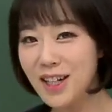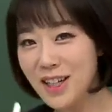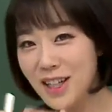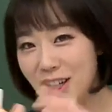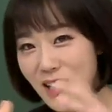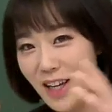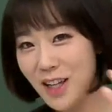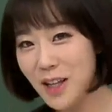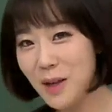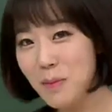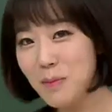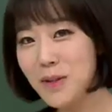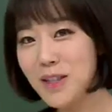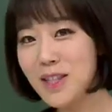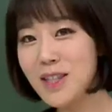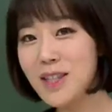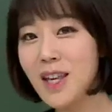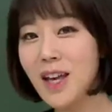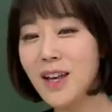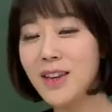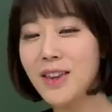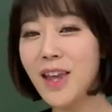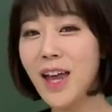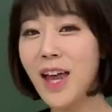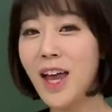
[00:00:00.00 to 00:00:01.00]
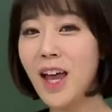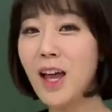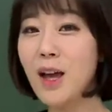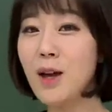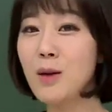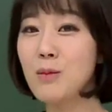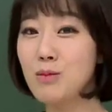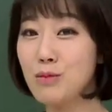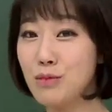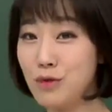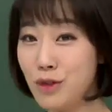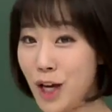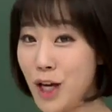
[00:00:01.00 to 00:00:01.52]
크기는 비슷한데
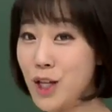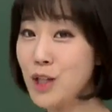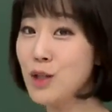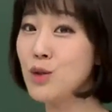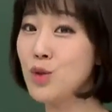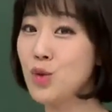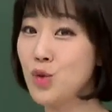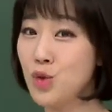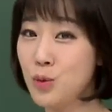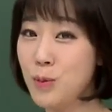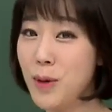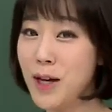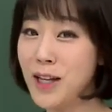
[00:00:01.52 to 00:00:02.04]
무게는 두